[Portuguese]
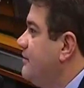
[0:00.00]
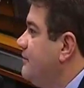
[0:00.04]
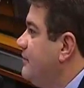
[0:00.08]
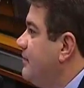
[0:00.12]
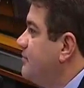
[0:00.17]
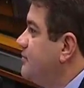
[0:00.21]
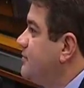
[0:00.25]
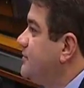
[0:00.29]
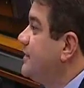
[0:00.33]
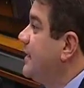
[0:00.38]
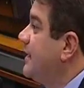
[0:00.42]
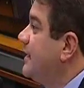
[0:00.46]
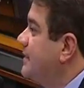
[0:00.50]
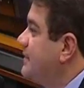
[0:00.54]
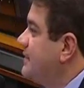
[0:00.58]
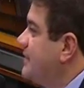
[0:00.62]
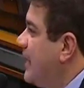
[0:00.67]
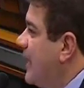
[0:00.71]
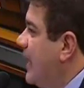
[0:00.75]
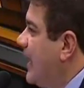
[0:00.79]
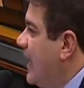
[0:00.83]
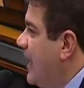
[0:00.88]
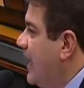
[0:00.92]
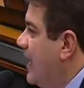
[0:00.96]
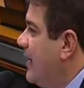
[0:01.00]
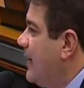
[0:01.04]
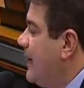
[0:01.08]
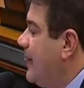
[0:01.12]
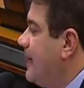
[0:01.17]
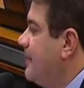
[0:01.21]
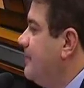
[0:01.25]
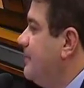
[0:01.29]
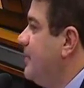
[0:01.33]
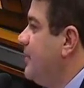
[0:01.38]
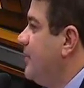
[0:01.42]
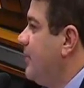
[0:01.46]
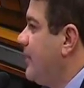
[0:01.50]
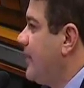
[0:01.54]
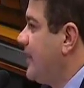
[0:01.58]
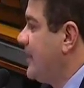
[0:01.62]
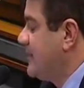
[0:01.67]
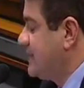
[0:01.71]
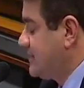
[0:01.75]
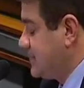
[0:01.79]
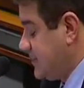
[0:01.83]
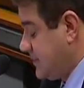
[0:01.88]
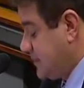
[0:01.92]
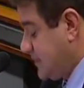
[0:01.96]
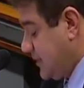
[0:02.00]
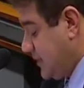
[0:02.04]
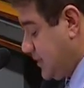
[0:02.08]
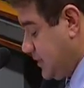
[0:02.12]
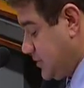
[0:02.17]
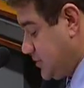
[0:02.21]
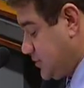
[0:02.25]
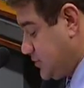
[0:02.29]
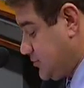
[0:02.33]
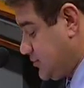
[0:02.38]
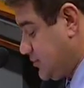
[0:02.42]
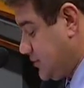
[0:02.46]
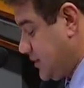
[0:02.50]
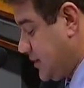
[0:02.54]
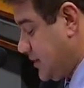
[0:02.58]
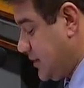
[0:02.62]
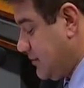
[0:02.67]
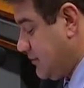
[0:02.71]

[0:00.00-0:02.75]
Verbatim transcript: Vamos tentar melhorar esse texto